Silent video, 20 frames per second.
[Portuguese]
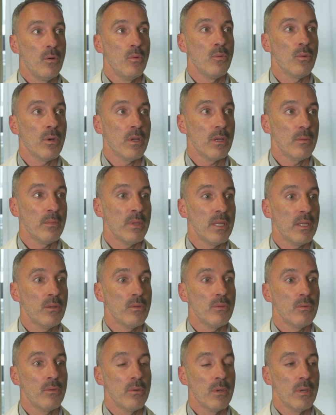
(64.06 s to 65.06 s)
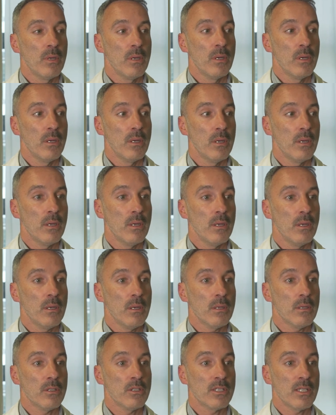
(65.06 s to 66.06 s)
é um caminho
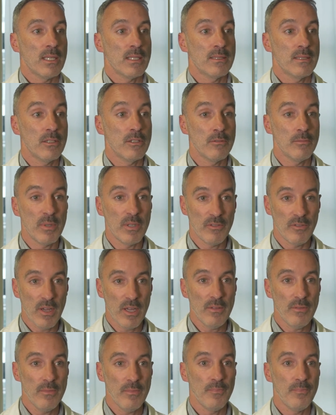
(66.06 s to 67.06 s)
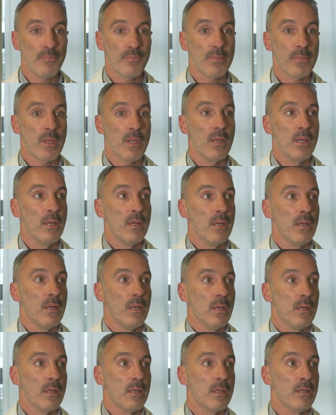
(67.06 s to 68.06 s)
eh, que está a ser desbravado,
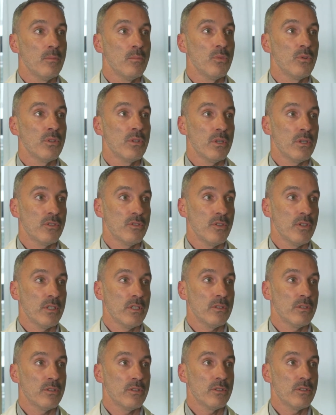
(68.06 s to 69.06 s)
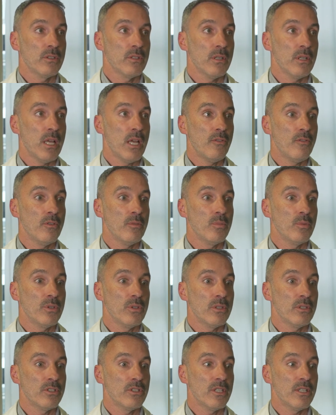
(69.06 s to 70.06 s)
que muitas vezes leva
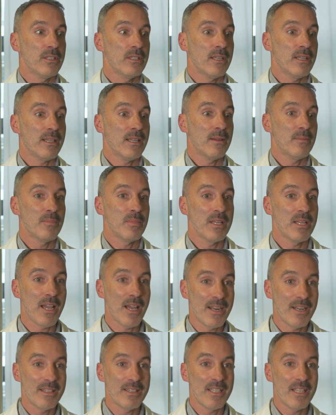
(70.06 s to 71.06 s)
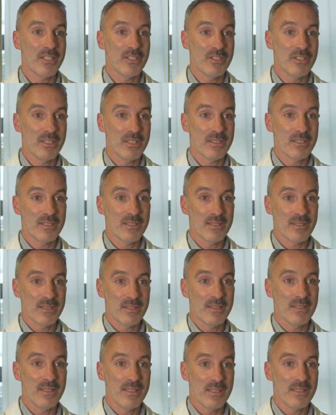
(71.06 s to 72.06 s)
muita gente a caminhar atrás desse,
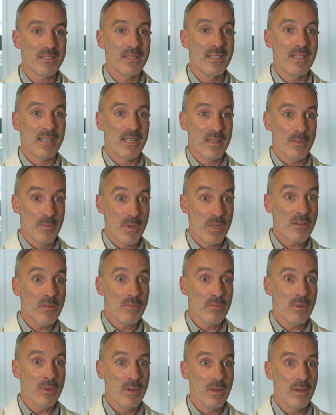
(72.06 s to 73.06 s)
desse caminho,